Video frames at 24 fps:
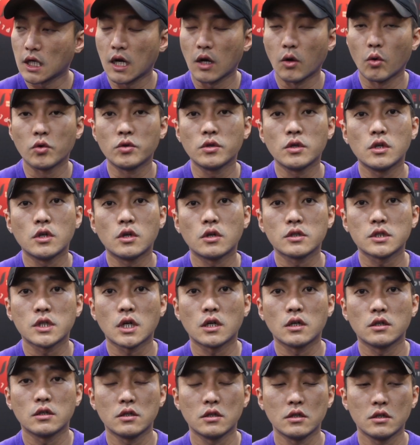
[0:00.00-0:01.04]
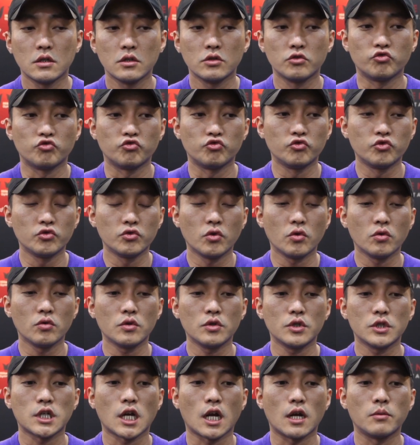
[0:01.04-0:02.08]
자, 오늘 영상은
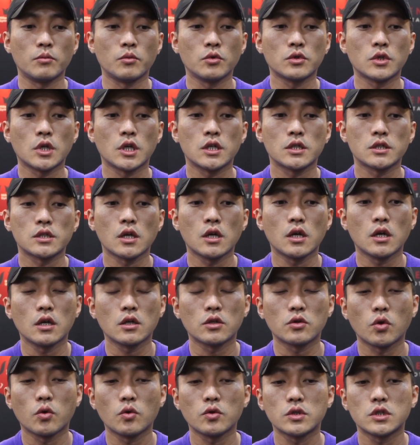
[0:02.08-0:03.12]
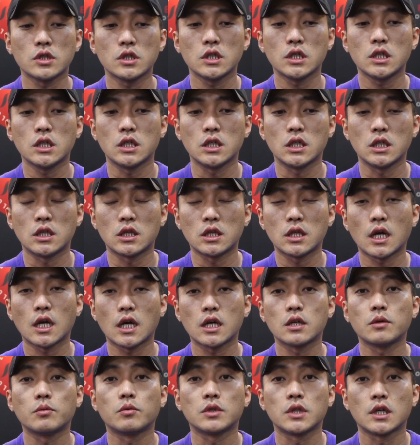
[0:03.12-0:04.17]
운동을 잘못해서 통증이
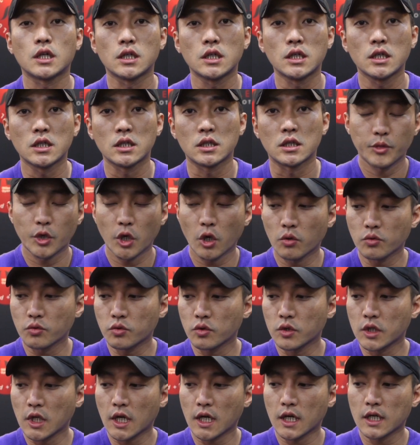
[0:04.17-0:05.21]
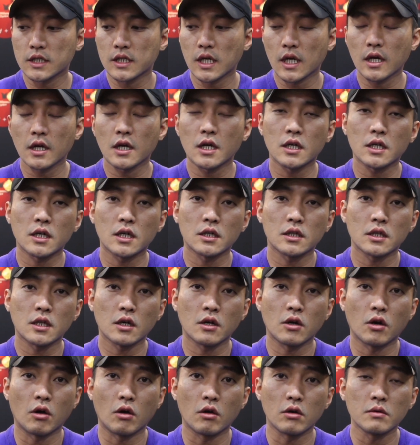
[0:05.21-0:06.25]
있다기보다는 평소 내가 생활할
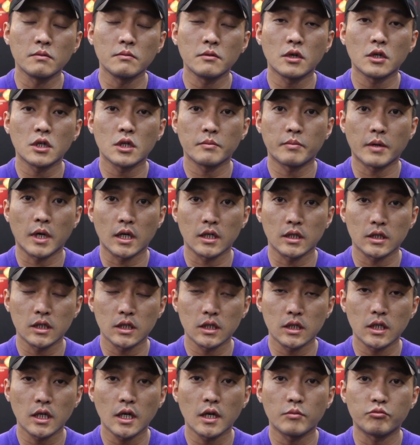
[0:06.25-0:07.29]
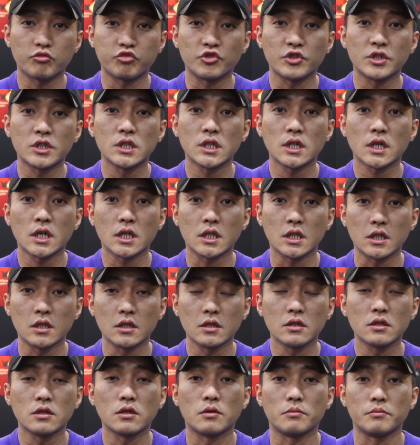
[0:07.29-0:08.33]
때 걸음걸이 방식에 문제가
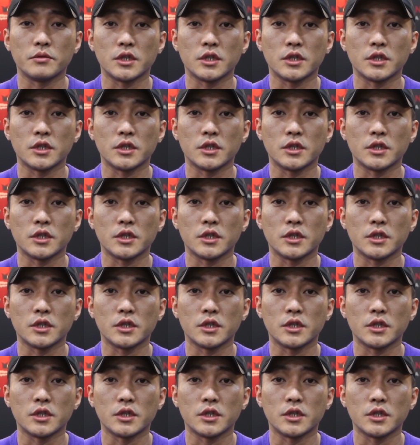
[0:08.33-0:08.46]
있는